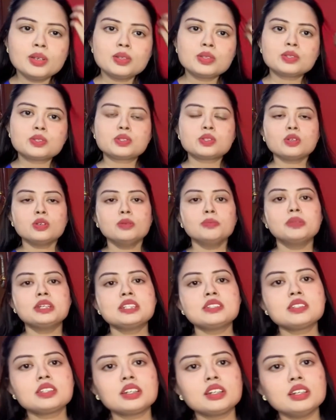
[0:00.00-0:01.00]
सो
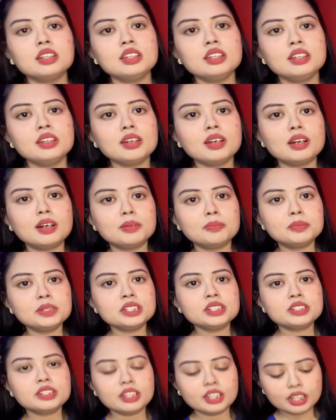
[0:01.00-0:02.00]
बेसिकली
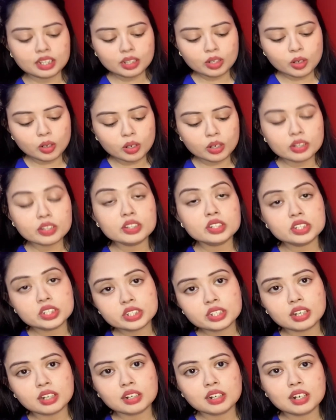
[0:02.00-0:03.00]
अभिषेक और
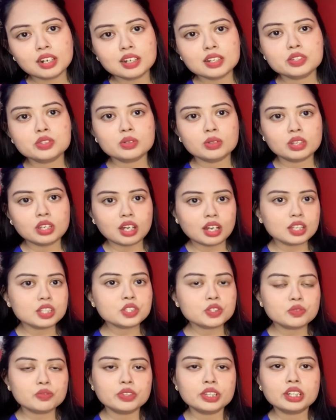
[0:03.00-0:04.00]
ईशा का जो
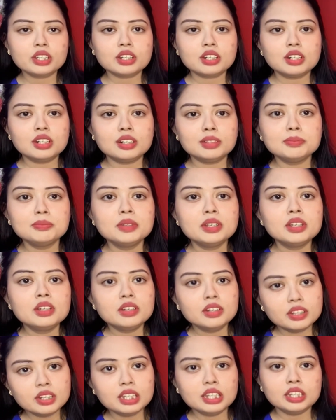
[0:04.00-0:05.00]
लास्ट वीक का
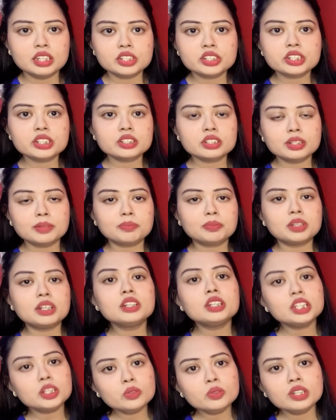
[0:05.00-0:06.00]
रिलेशनशिप था
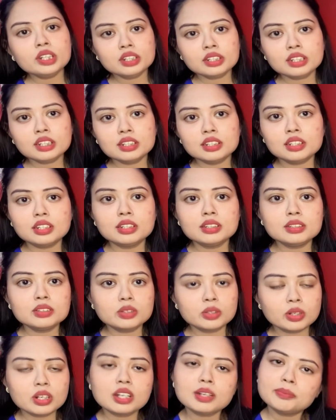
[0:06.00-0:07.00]
न्यू ईयर के दिन
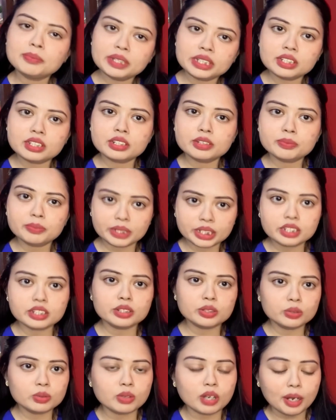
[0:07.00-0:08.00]
थोड़ा बेटर बेटर
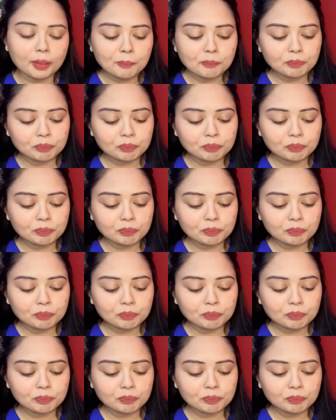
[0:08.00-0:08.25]
हुआ